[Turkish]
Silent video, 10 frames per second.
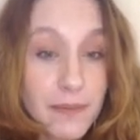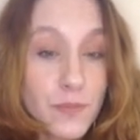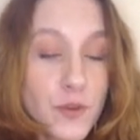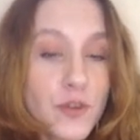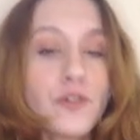
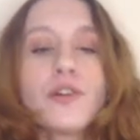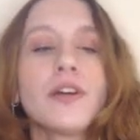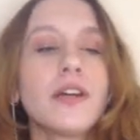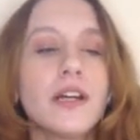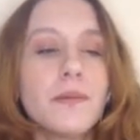en büyük
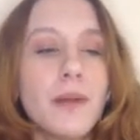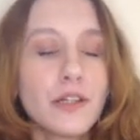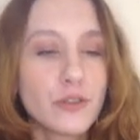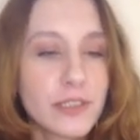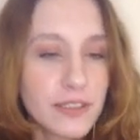
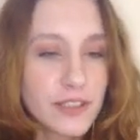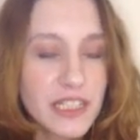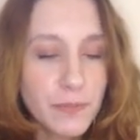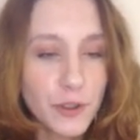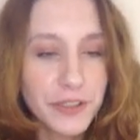mahsul
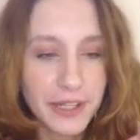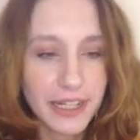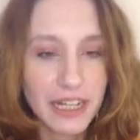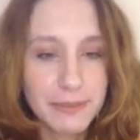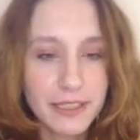yetiştirip orada
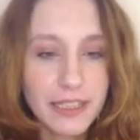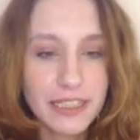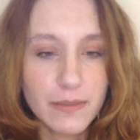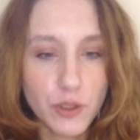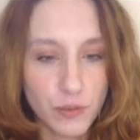rekabete de
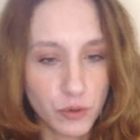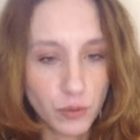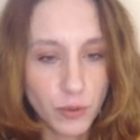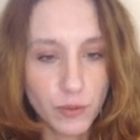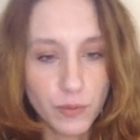
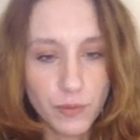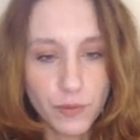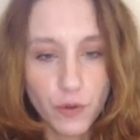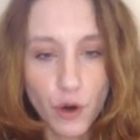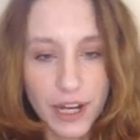girebiliyormuşuz bu
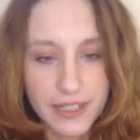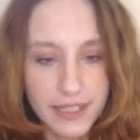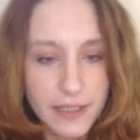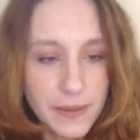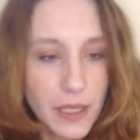
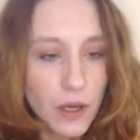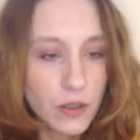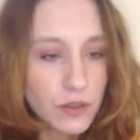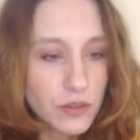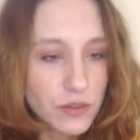fuarda.
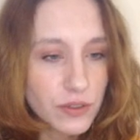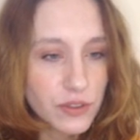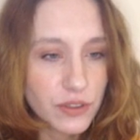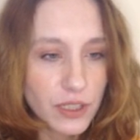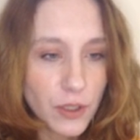Onun
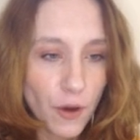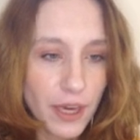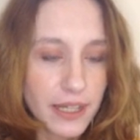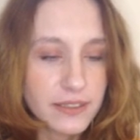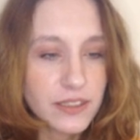dışında köy
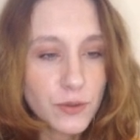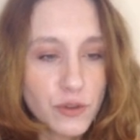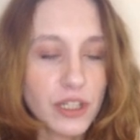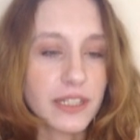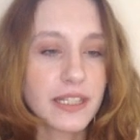hayatını
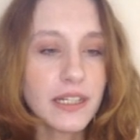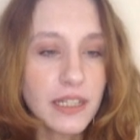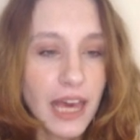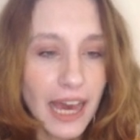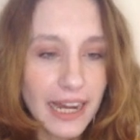
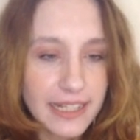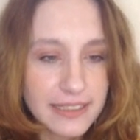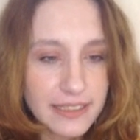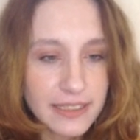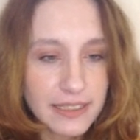kucakla.
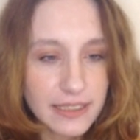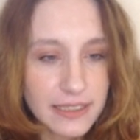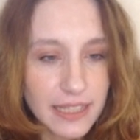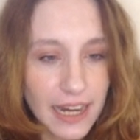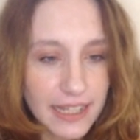Herkesin
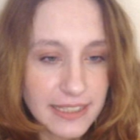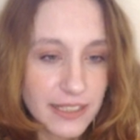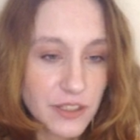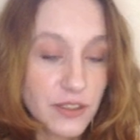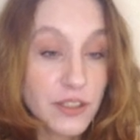herkes
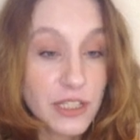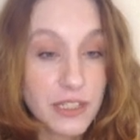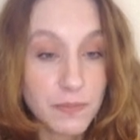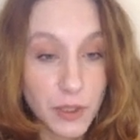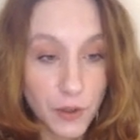taşıdığı
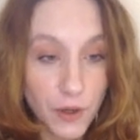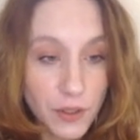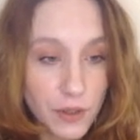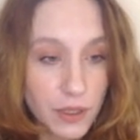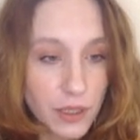şirin bir
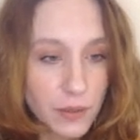köy.